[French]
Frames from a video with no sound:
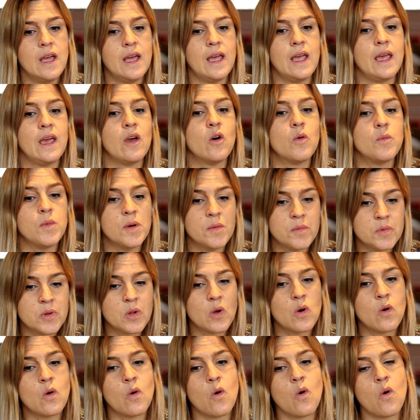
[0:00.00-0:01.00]
Et en même
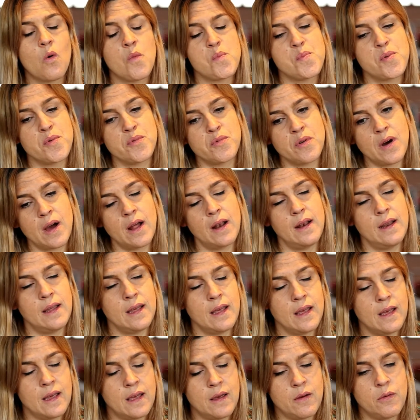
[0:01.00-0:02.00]
temps, on peut voir
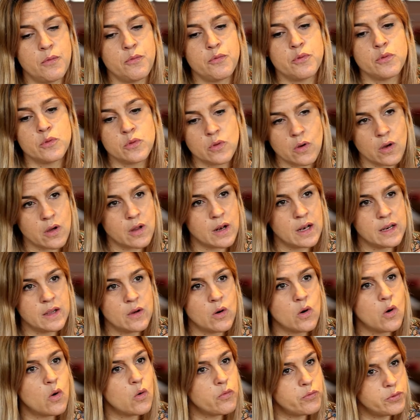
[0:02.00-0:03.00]
les futurs
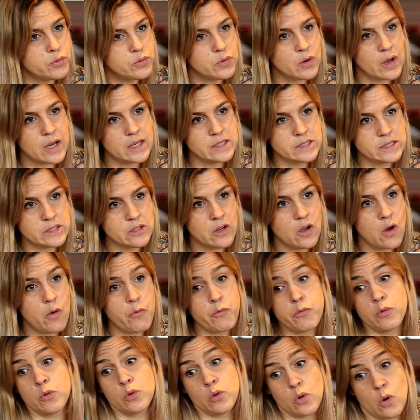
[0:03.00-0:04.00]
clients, futurs acheteurs,
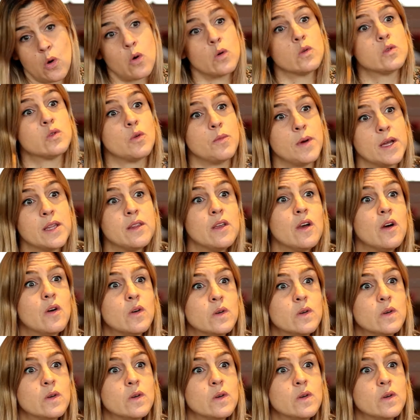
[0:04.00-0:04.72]
futurs consommateurs